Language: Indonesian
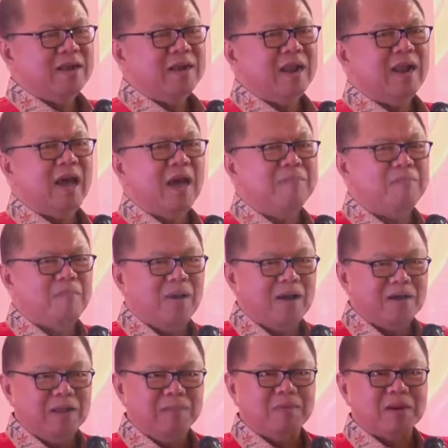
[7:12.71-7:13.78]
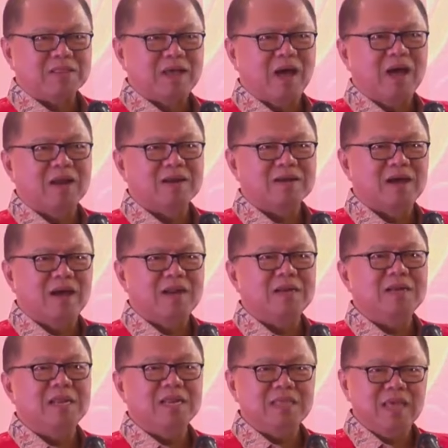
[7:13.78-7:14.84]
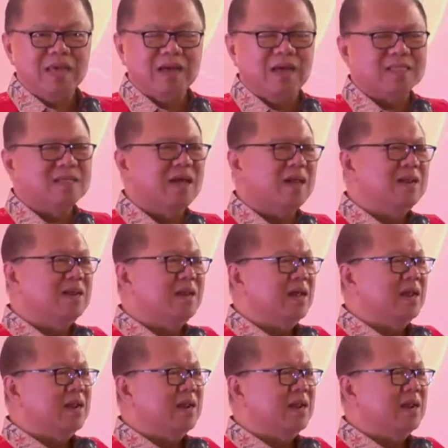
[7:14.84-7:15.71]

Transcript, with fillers: dan apa dipertahankan, ditingkatkan